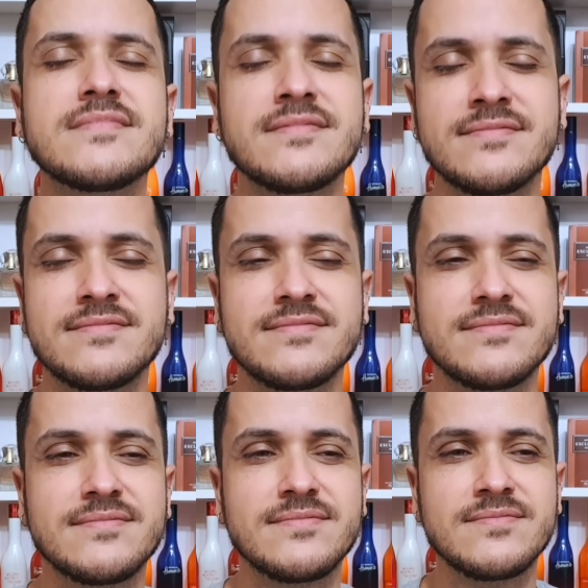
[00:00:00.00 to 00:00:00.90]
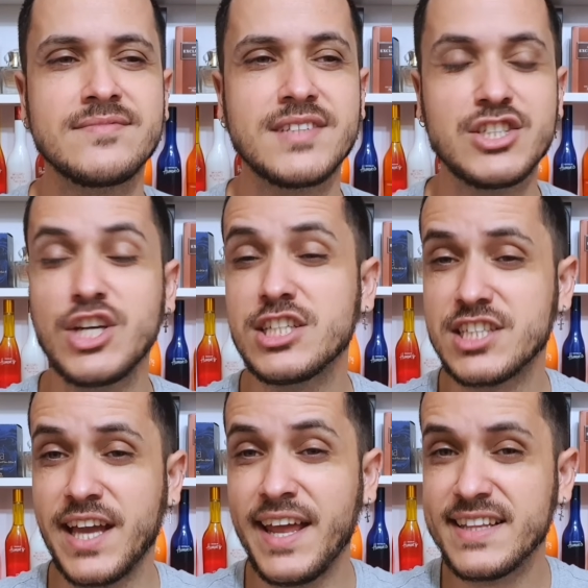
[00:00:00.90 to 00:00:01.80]
Hum.
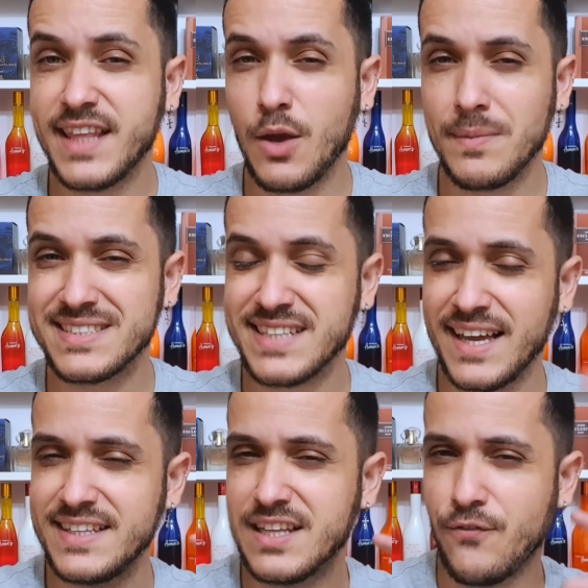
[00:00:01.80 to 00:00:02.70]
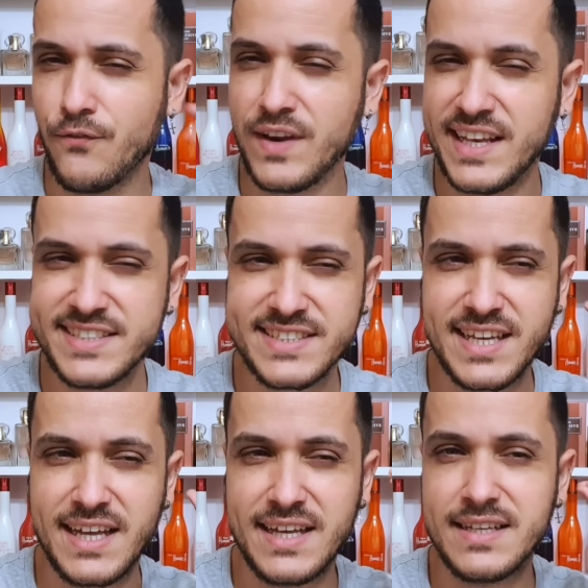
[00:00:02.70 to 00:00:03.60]
Gente, ele tem uma saída
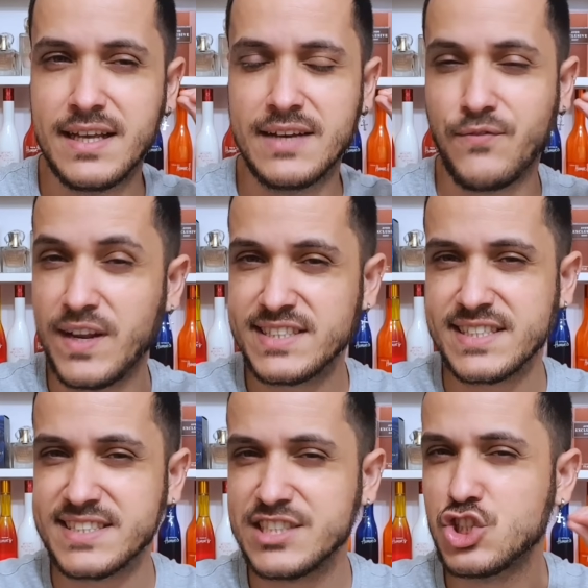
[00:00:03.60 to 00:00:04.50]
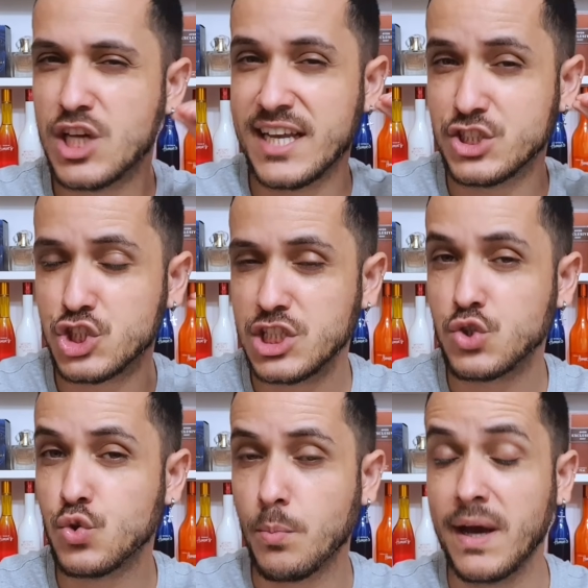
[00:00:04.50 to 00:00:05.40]
fresca, fresca, assim, geladinha e tudo